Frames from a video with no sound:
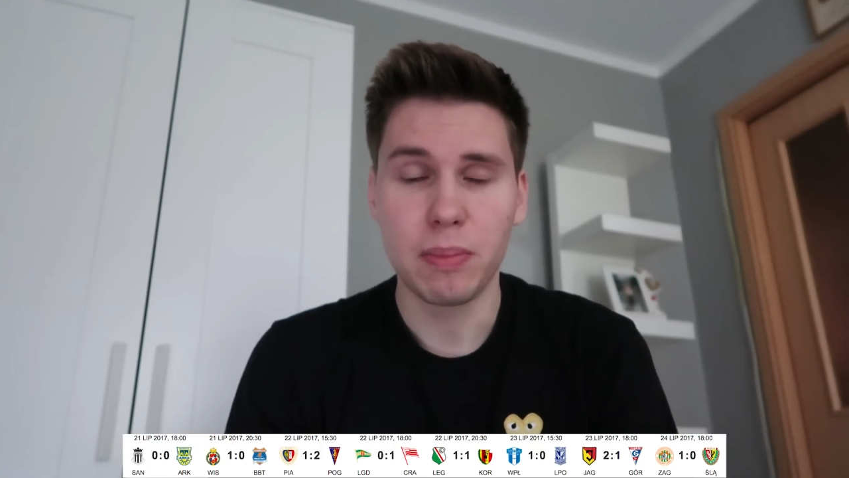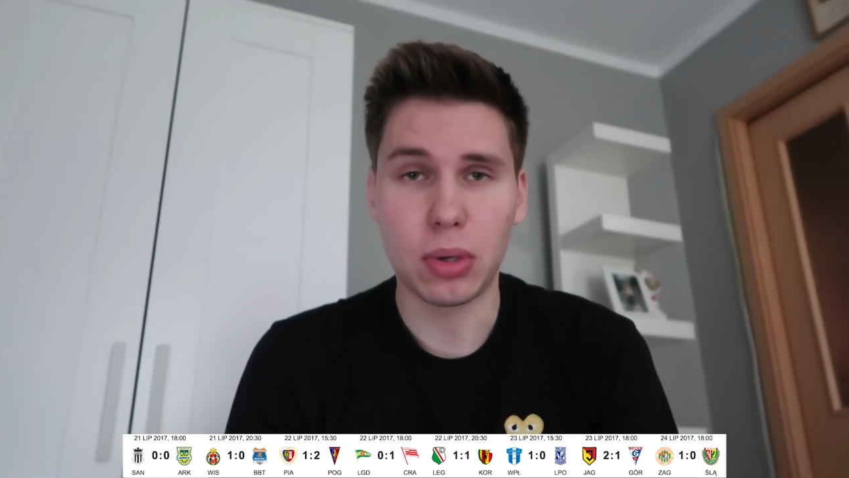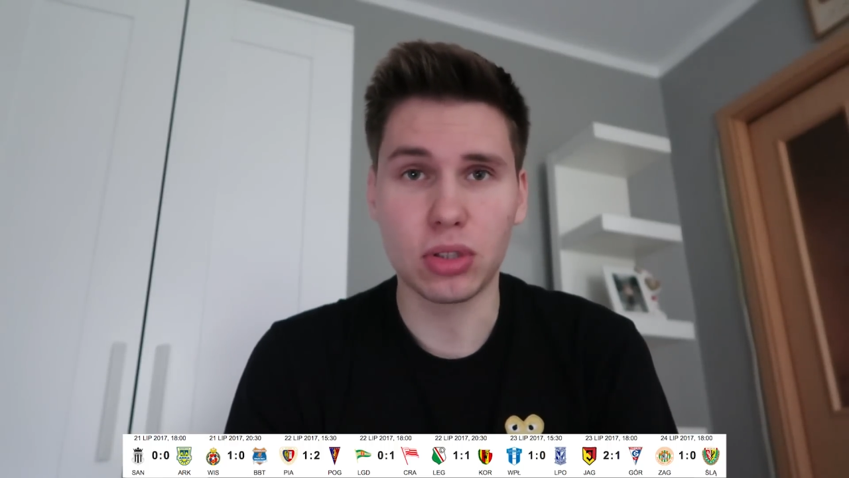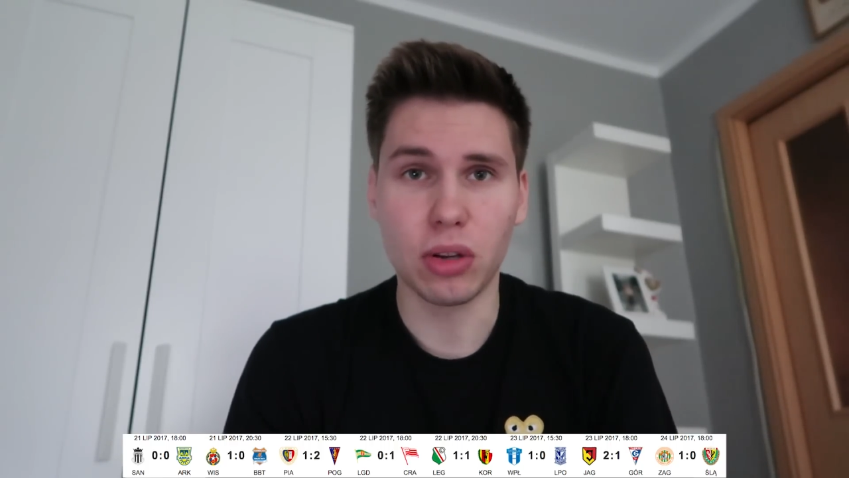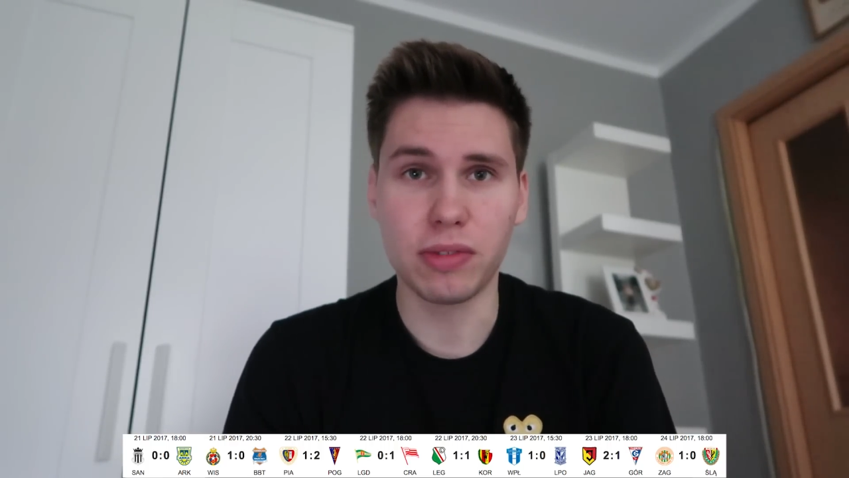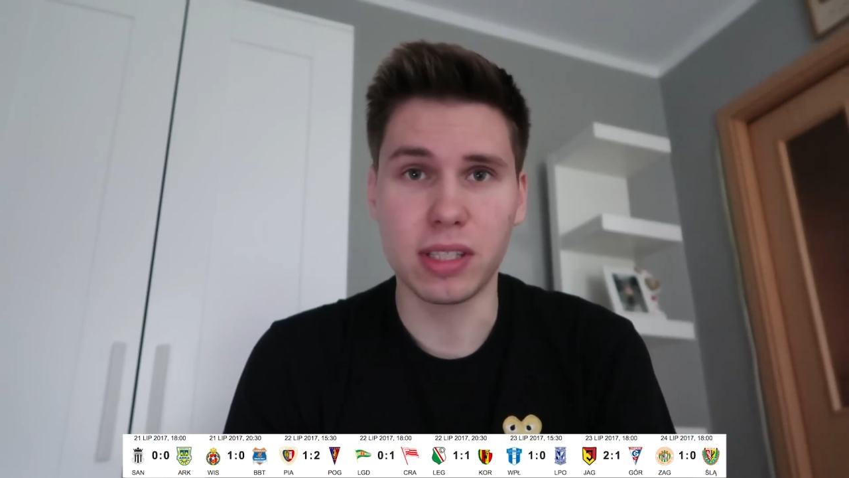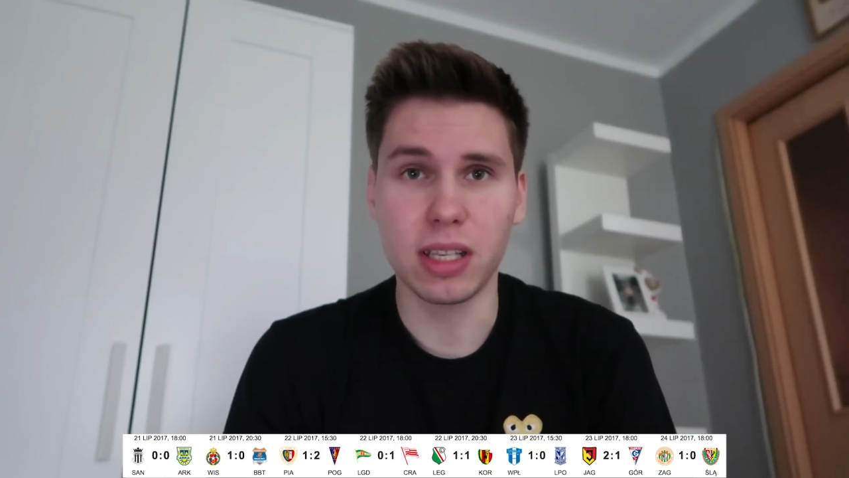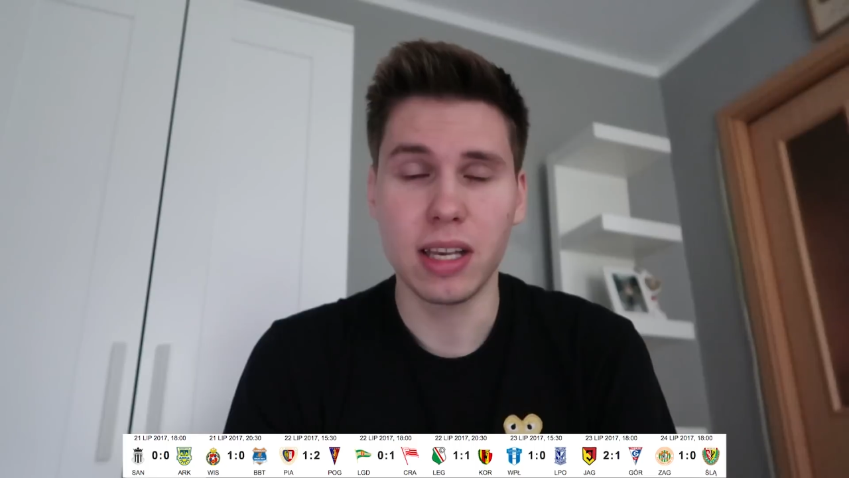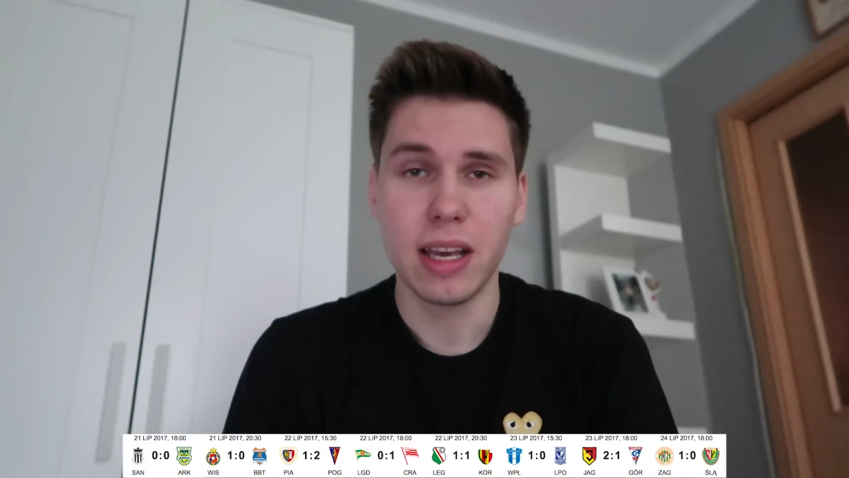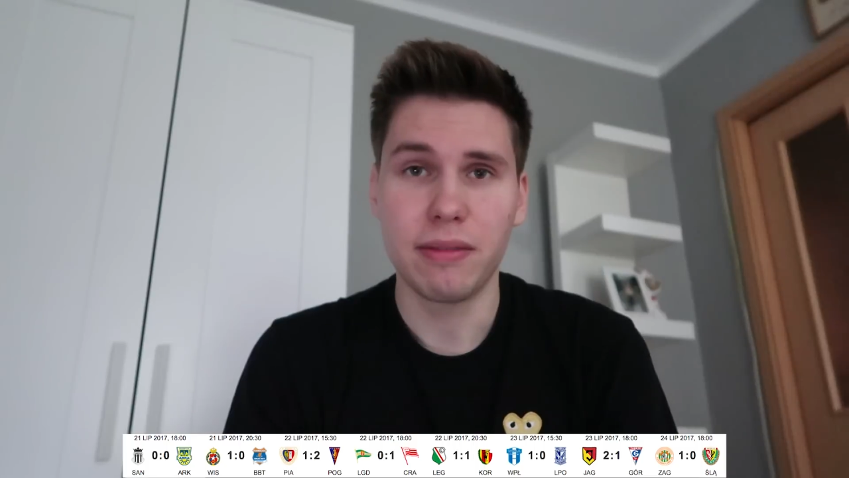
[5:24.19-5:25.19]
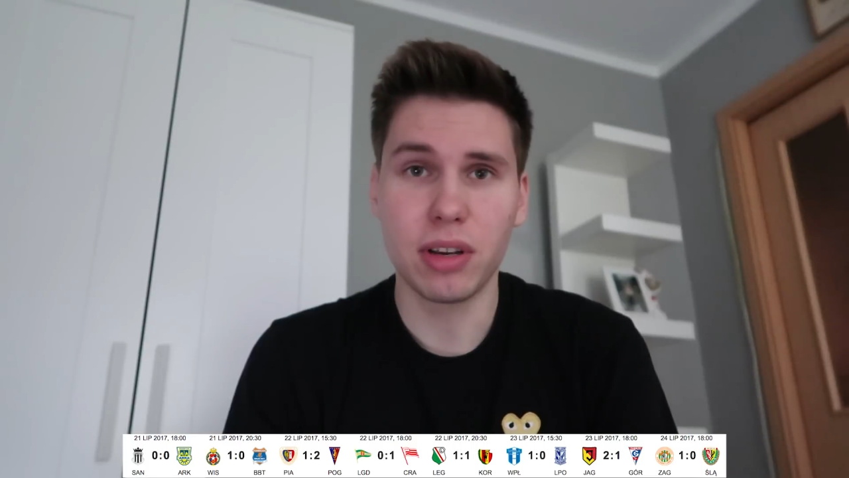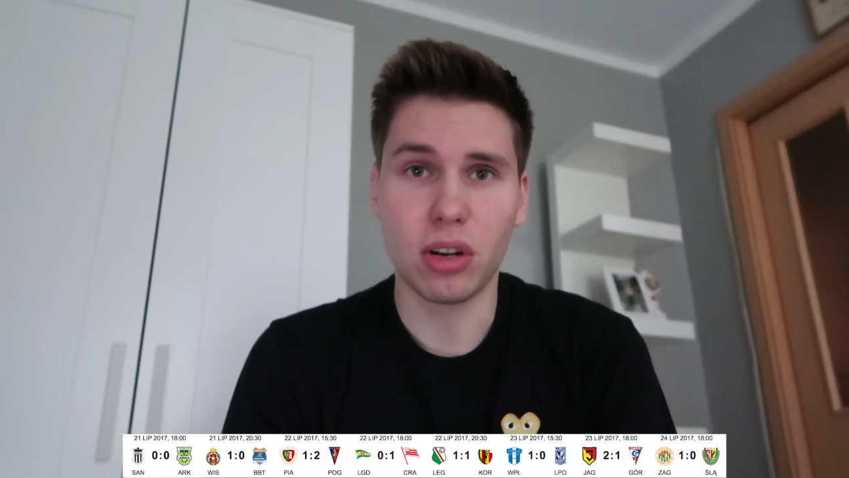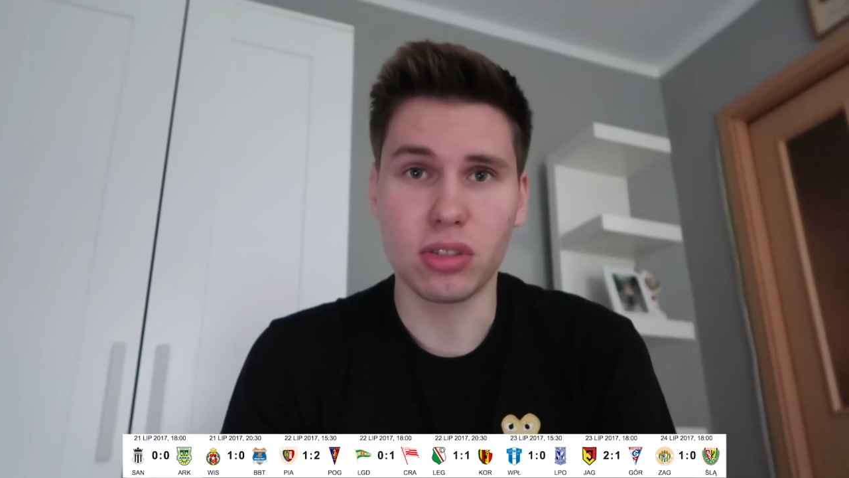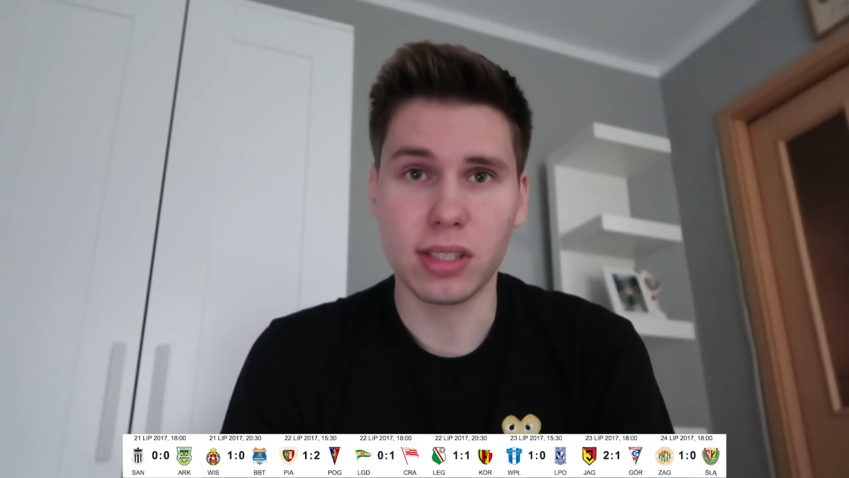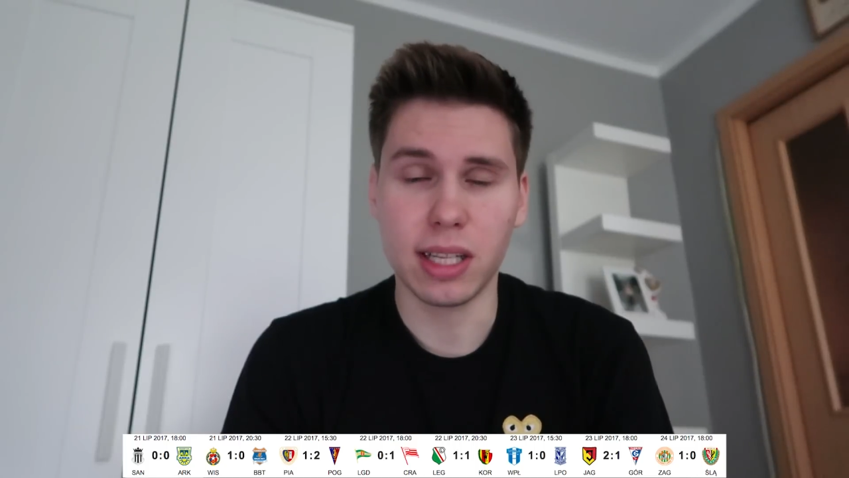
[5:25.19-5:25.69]
Portowcy
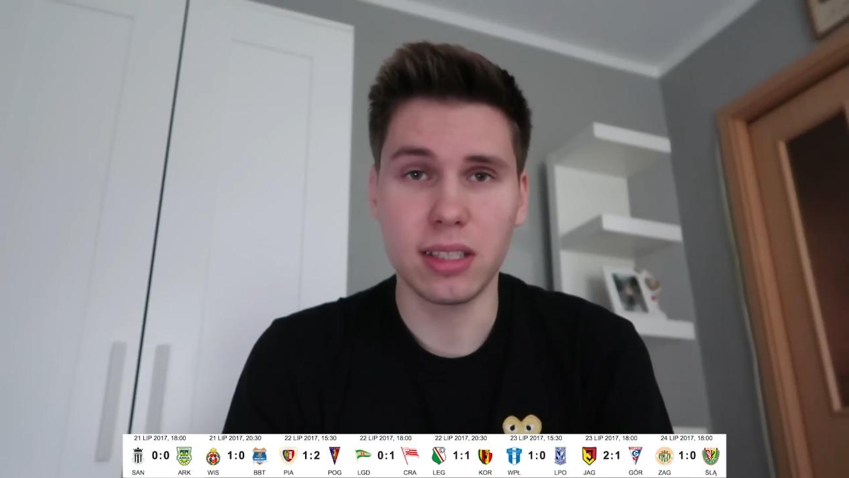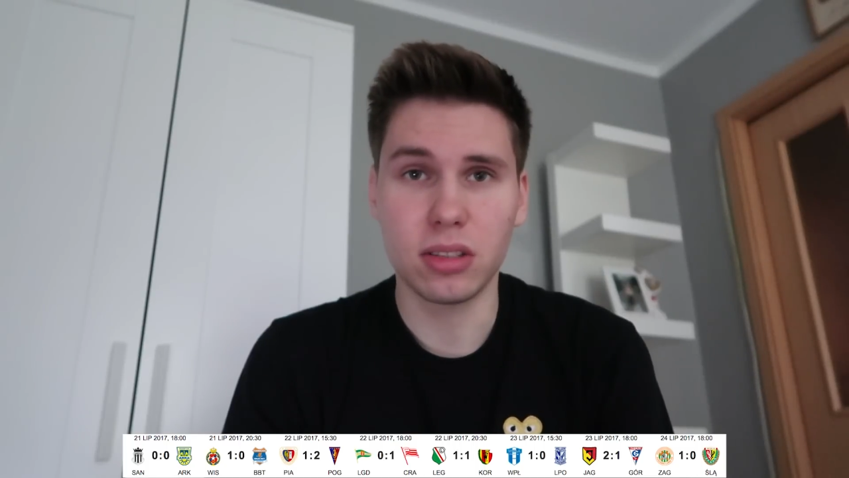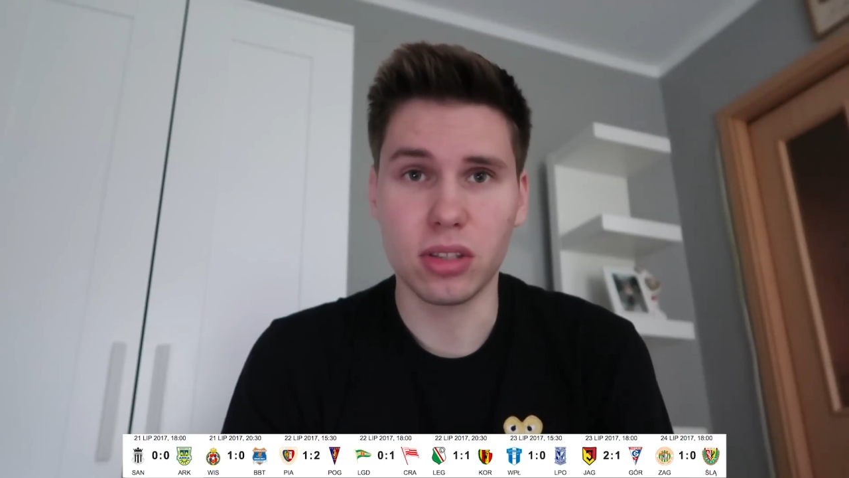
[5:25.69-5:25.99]
wykorzystali